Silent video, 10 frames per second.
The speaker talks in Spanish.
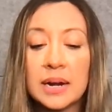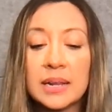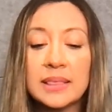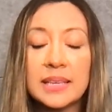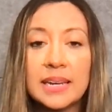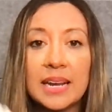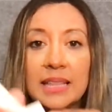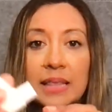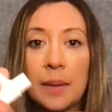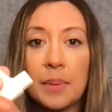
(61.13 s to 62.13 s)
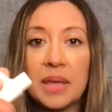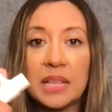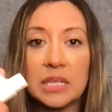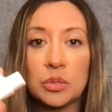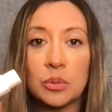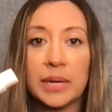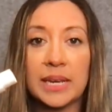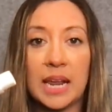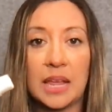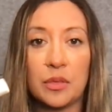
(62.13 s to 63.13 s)
Retire la tapa de su
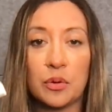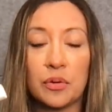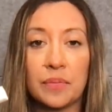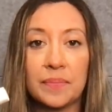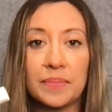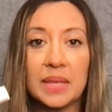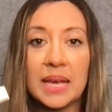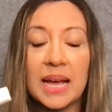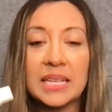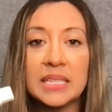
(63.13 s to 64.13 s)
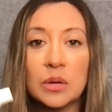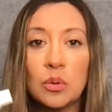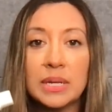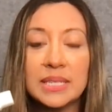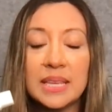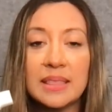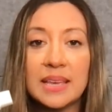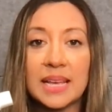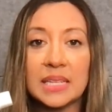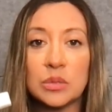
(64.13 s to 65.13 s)
inhalador. Asegúrese de
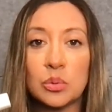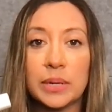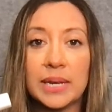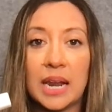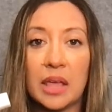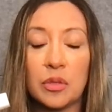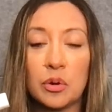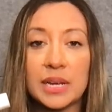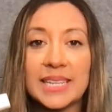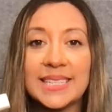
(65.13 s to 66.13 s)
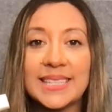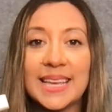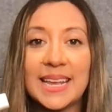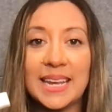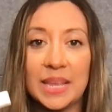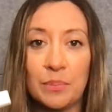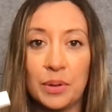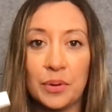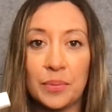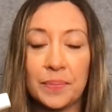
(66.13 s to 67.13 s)
que su inhalador esté limpio.